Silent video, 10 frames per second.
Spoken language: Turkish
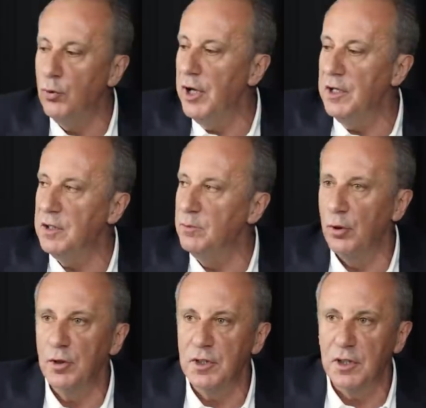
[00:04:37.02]
bu eğitim
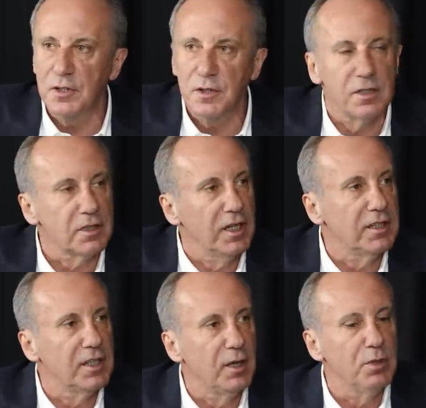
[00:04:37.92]
politikasını
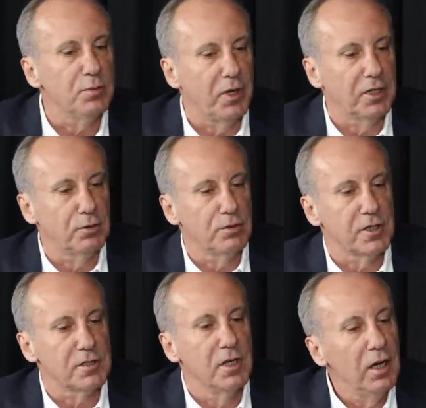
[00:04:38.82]
reddeden bir parti
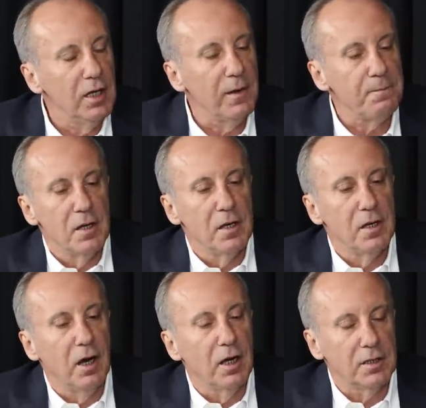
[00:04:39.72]
olacağız. Ha,
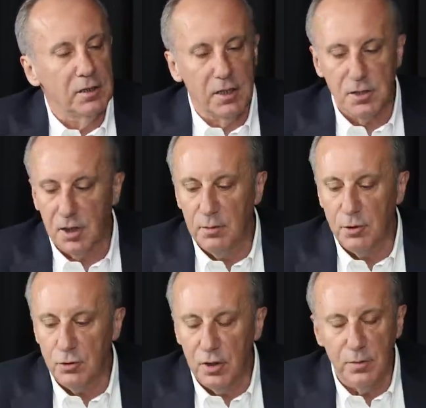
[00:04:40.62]
e,
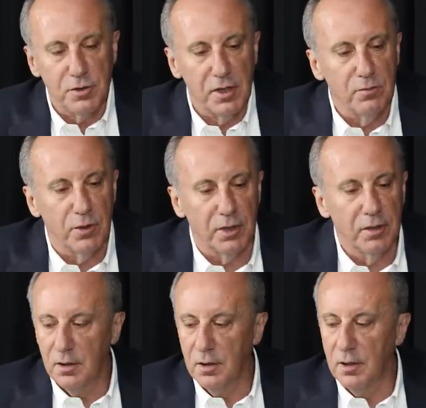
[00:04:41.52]
arkadaşlarıma şöyle bir şeyim var.
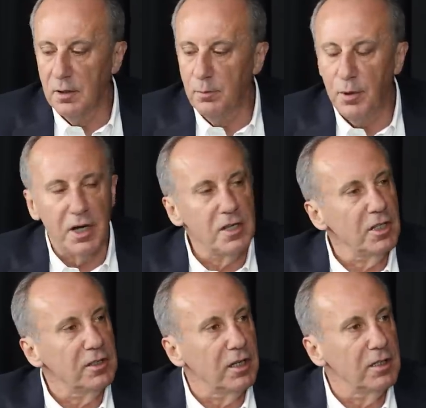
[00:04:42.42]
E,
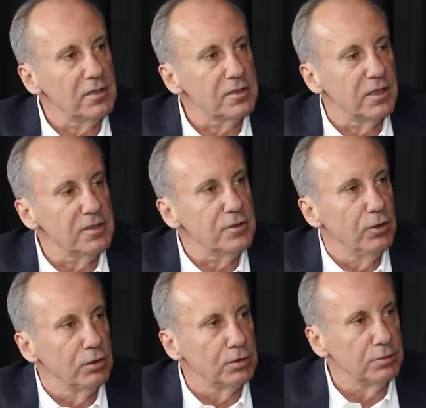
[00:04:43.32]
baraja takılırsanız ne
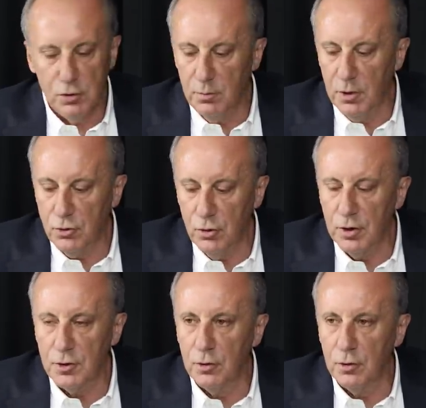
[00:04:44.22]
olur? O zaman şöyle